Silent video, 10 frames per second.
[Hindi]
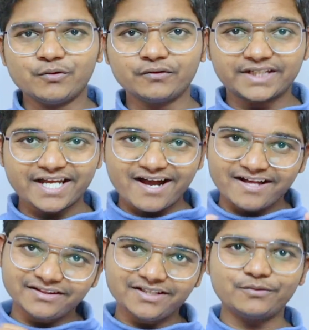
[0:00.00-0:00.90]
उसके
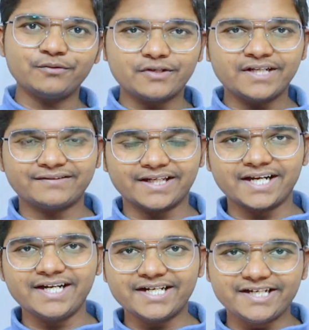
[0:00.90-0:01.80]
अंदर उन्होंने
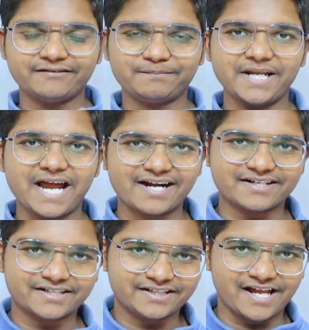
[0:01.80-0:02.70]
सेकेंडरी डिस्प्ले ऐड कर